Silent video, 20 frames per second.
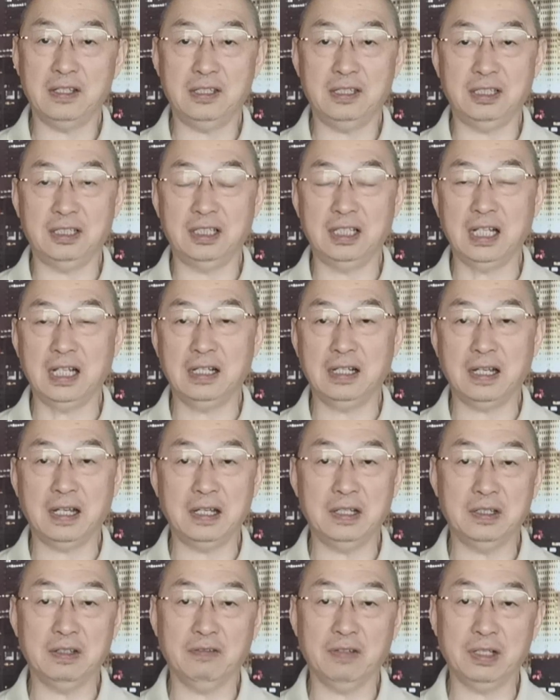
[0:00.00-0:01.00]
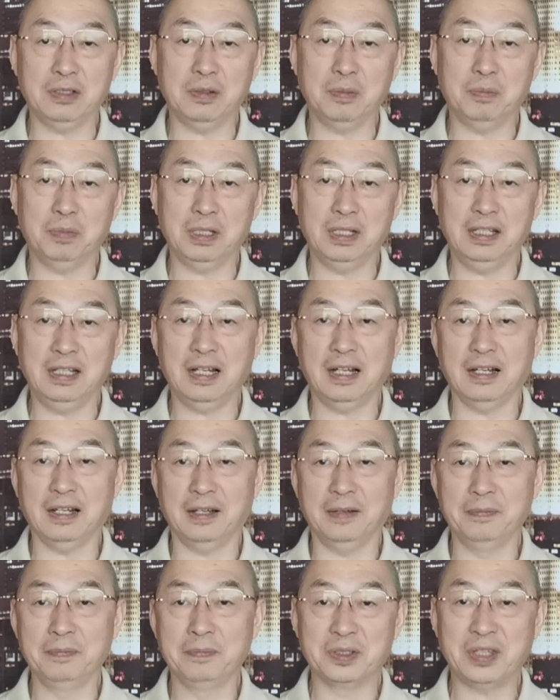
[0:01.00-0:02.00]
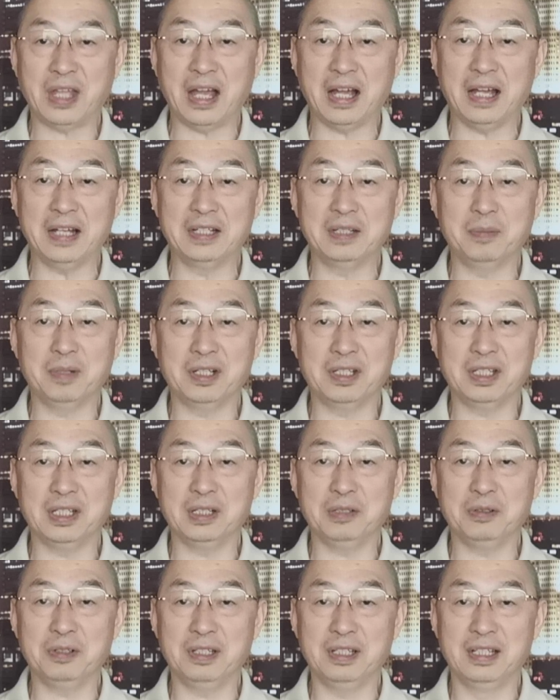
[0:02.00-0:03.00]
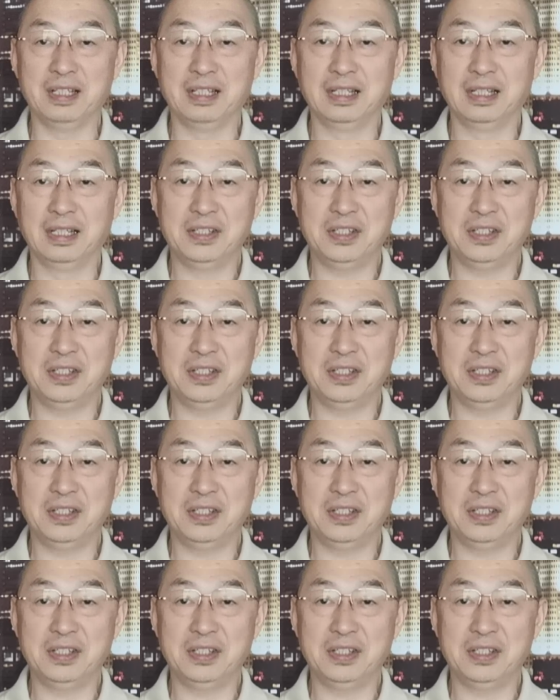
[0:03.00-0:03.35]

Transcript: 七十年代已经完全不一样了，大概这么个情绪。